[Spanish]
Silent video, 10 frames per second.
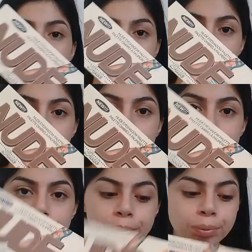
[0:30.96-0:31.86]
voy a estar
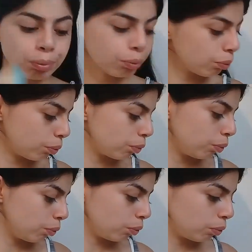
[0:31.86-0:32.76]
usando
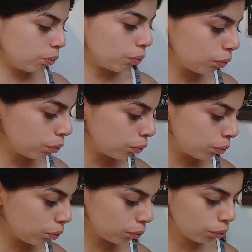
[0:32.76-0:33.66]
estas y voy a empezar
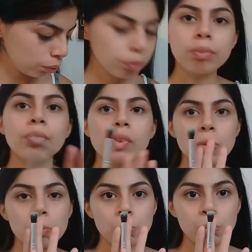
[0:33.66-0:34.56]
con una
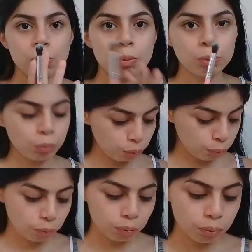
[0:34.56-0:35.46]
brocha para
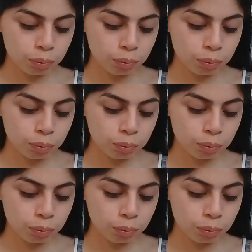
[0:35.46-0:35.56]
difuminar